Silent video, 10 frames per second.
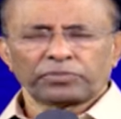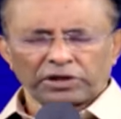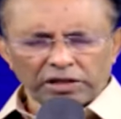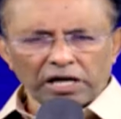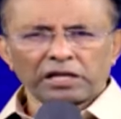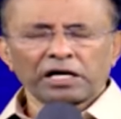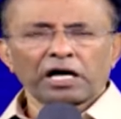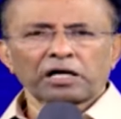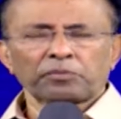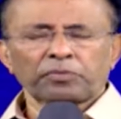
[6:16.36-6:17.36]
பெரிய
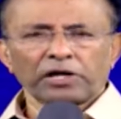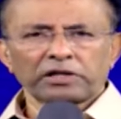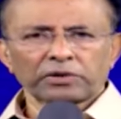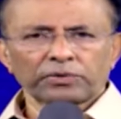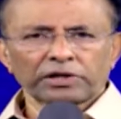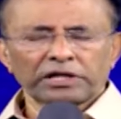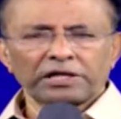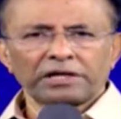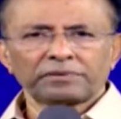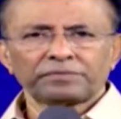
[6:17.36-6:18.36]
அதிகாரம் படைத்தவர்கள்
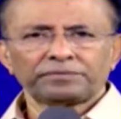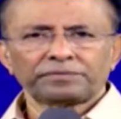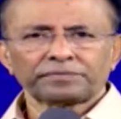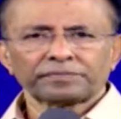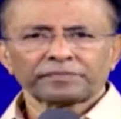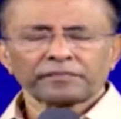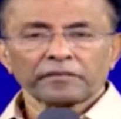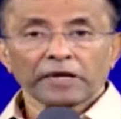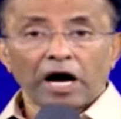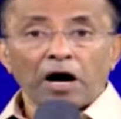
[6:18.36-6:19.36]

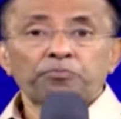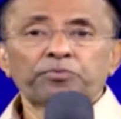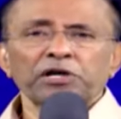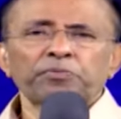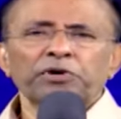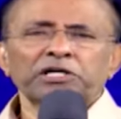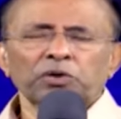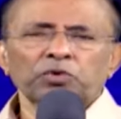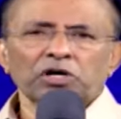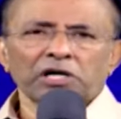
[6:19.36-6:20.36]
அப்படிப்பட்ட
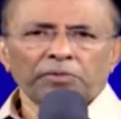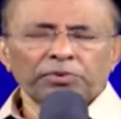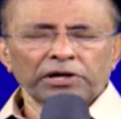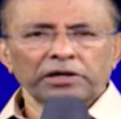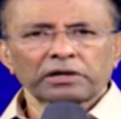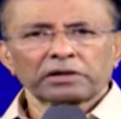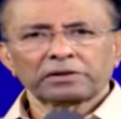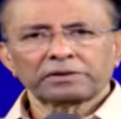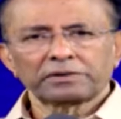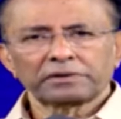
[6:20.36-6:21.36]
ஒரு நபர்
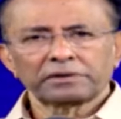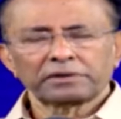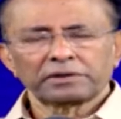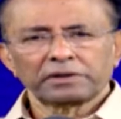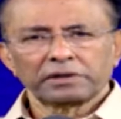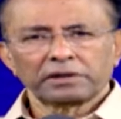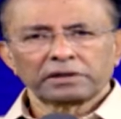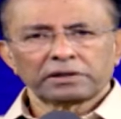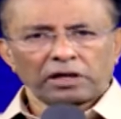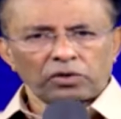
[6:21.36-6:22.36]

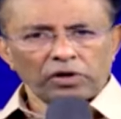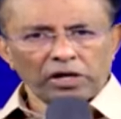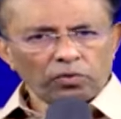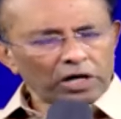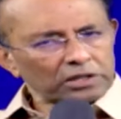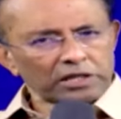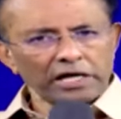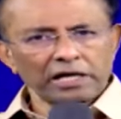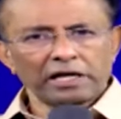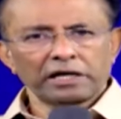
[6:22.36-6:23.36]
தன்னுடைய
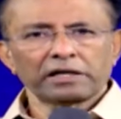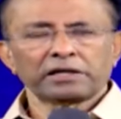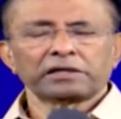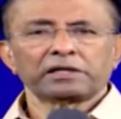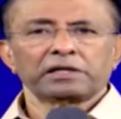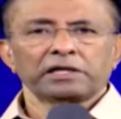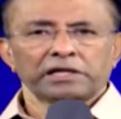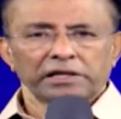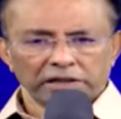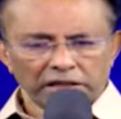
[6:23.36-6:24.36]
வாழ்க்கையில்
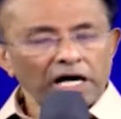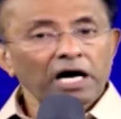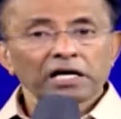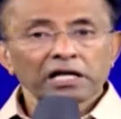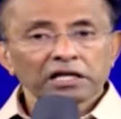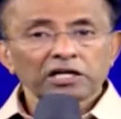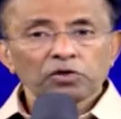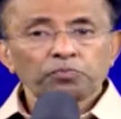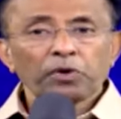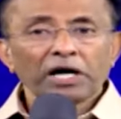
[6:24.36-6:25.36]
நான் அதற்கு
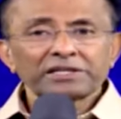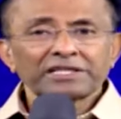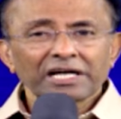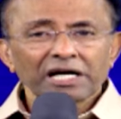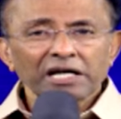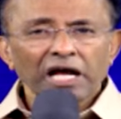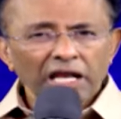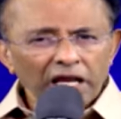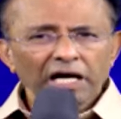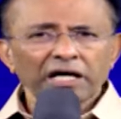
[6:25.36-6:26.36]
பாத்திரன்
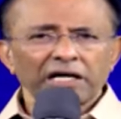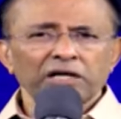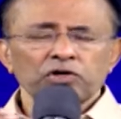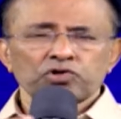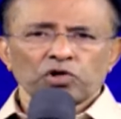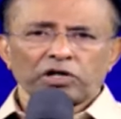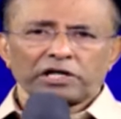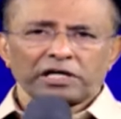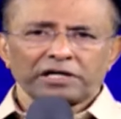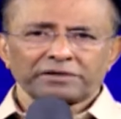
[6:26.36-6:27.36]
அல்ல என்று
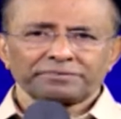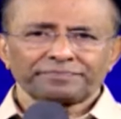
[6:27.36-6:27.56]
சொல்லுகிறார்